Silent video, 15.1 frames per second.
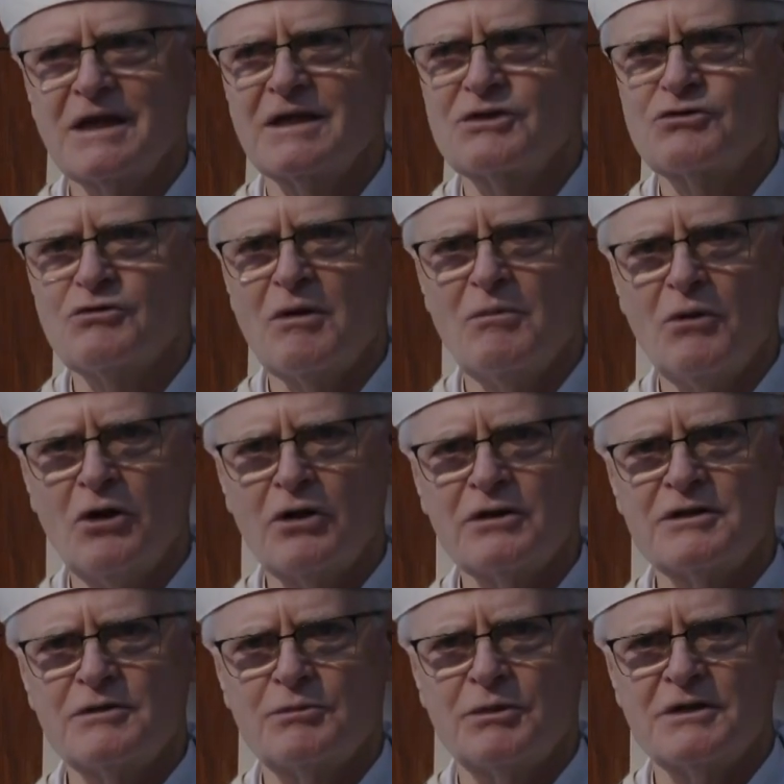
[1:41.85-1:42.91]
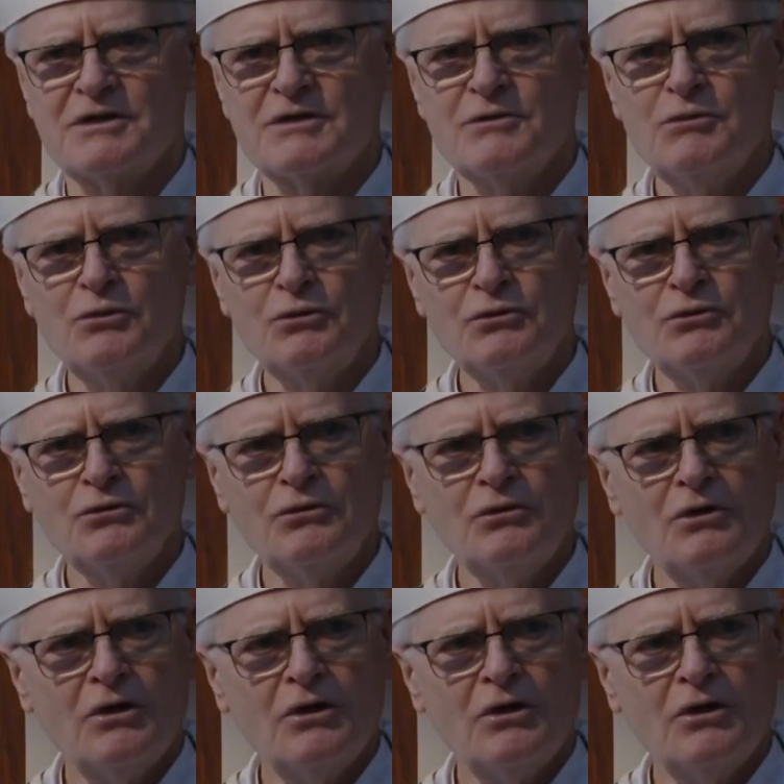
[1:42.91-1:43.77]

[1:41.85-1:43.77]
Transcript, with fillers: a sua morte para este mundo,